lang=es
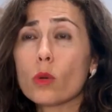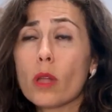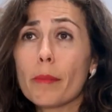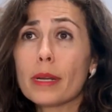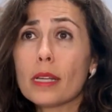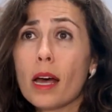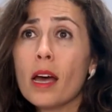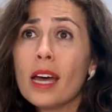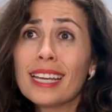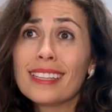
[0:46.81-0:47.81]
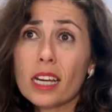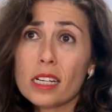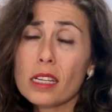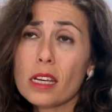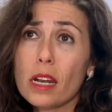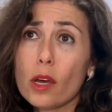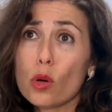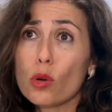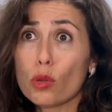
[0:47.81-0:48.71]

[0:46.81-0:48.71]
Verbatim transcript: ser una empresa de Castilla y León,